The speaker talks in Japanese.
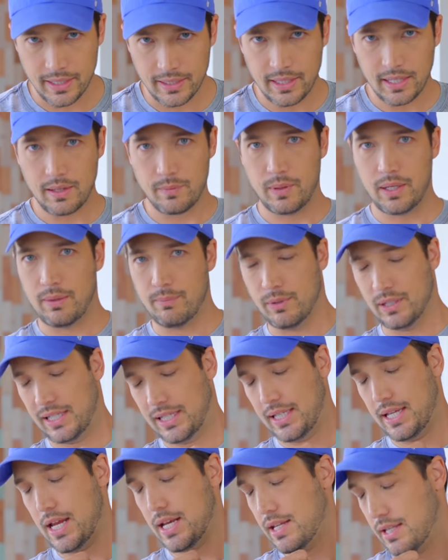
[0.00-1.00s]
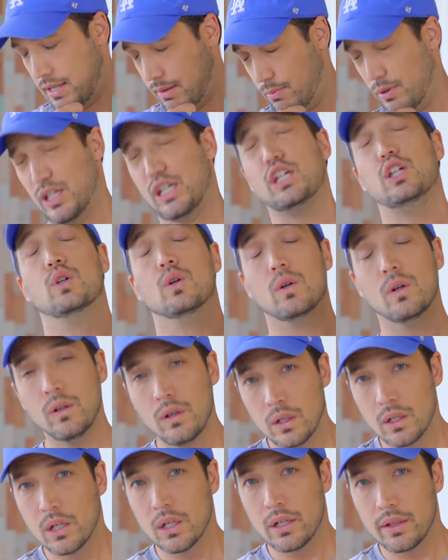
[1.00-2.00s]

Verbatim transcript: ね、テレビでも来ているってもいいよ、